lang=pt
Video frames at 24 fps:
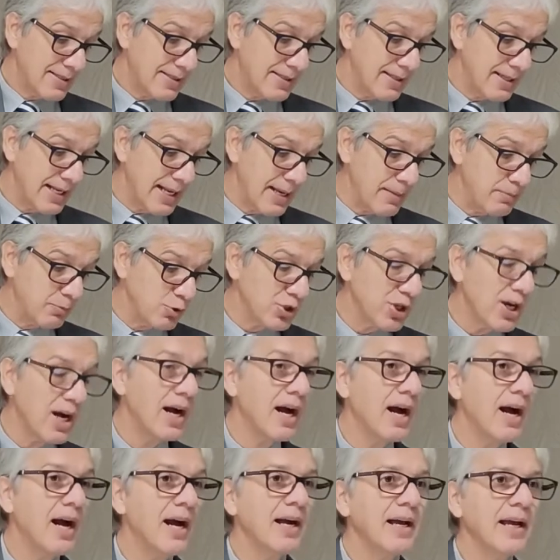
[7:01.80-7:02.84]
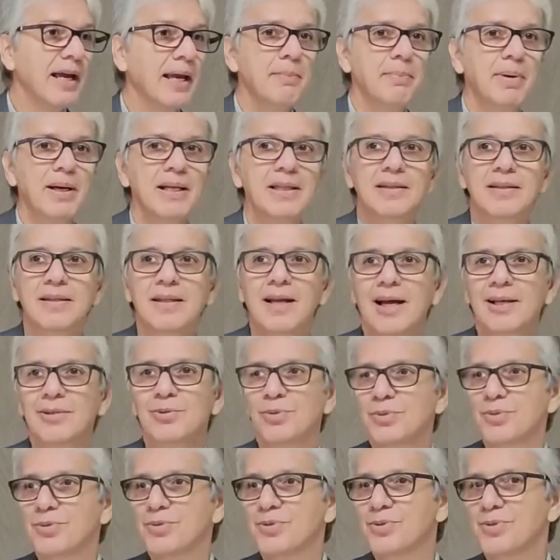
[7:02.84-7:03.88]
seremos
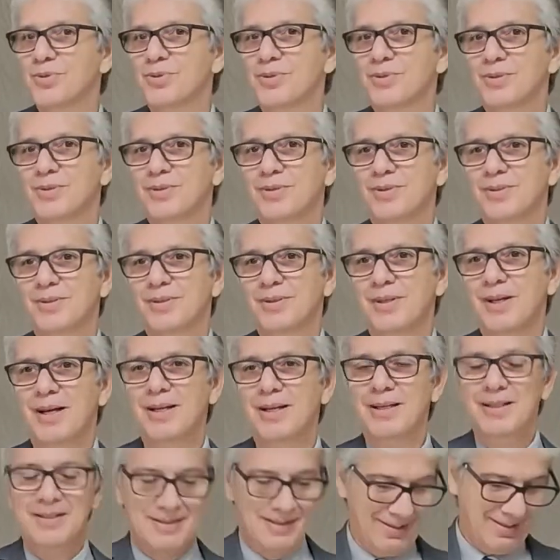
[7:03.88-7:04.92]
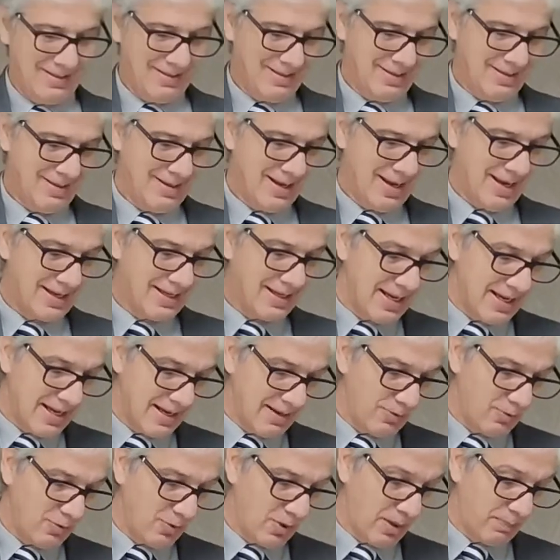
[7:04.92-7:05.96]
arrebatados. Tá? Aqui é
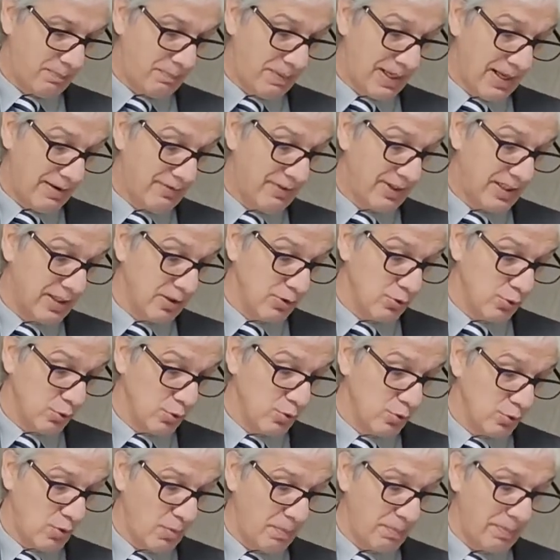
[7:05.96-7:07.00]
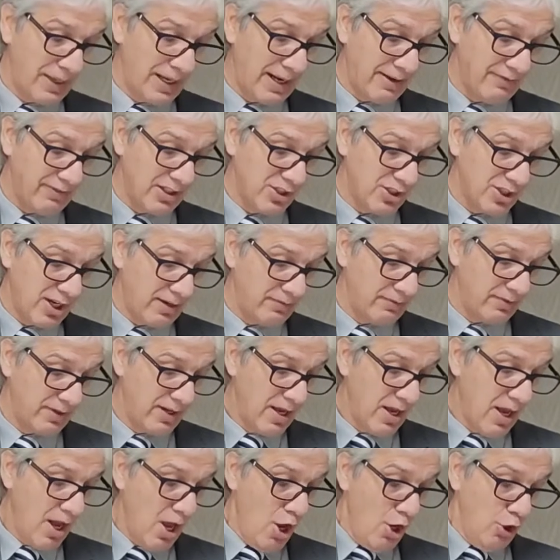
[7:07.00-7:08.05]
a palavra que eles usam como palavra-chave
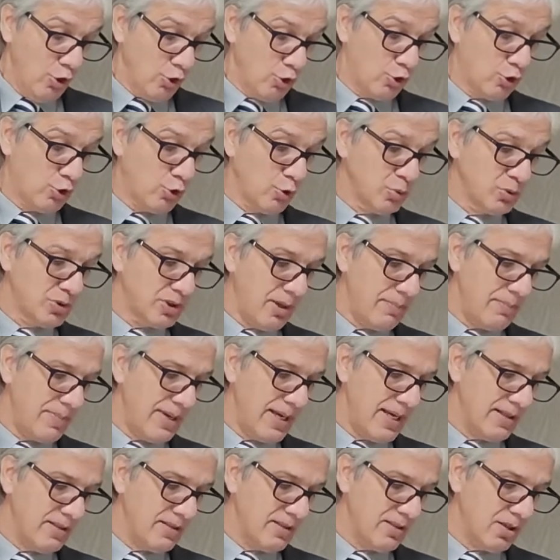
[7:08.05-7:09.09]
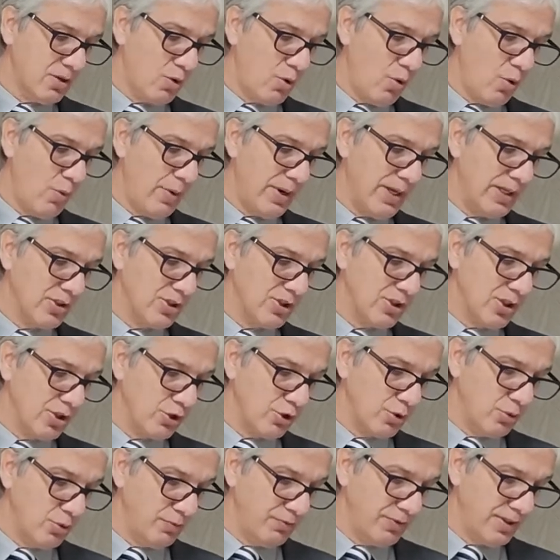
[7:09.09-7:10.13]
juntamente com eles
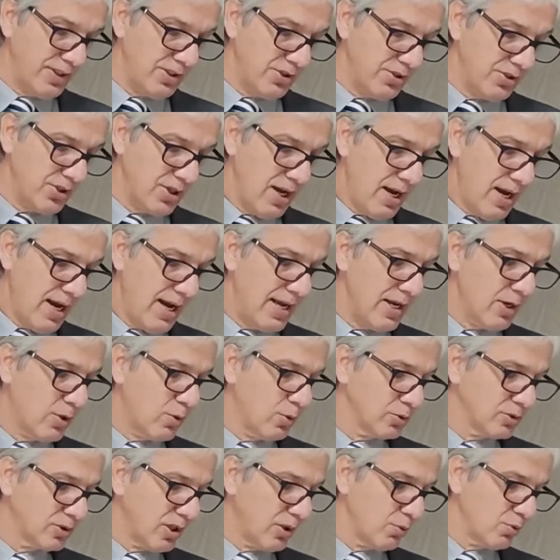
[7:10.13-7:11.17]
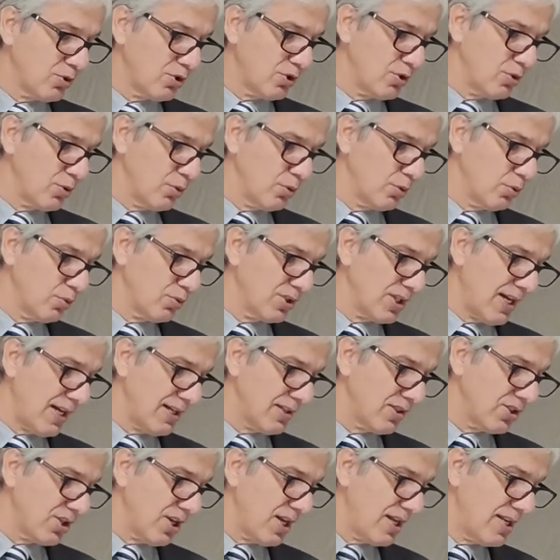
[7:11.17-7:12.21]
nas nuvens, a encontrar o Senhor nos
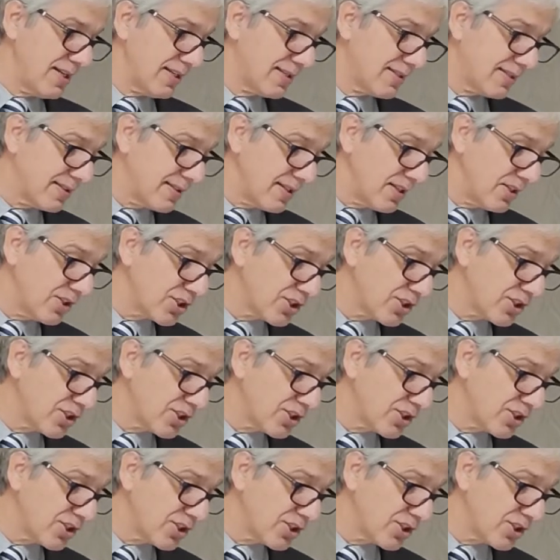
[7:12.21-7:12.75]
ares, e assim